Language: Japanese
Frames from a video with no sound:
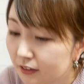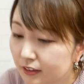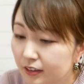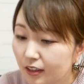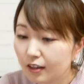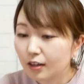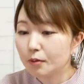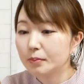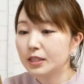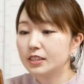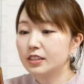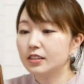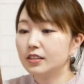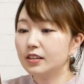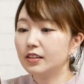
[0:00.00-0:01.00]
す粗み
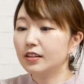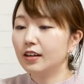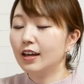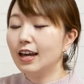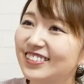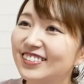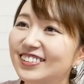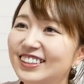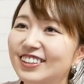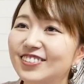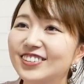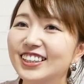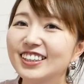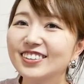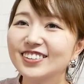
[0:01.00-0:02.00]
じん切り普通に
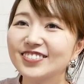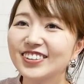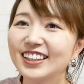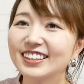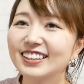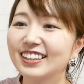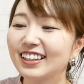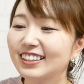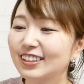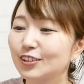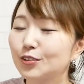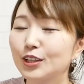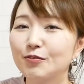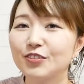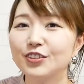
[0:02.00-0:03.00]
お肉バーって焼いて
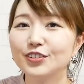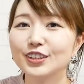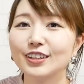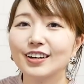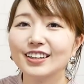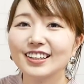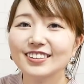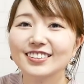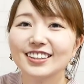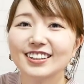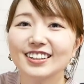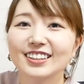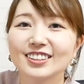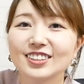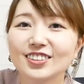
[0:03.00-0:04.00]
これボンってかけるだ
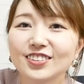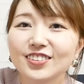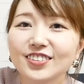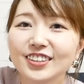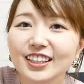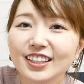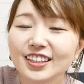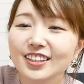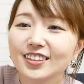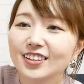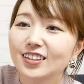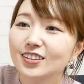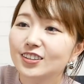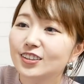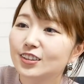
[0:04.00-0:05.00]
けですごいいい
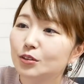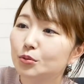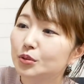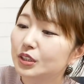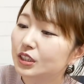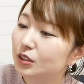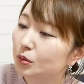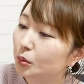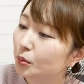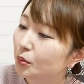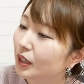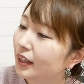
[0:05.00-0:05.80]
感じに美味しそう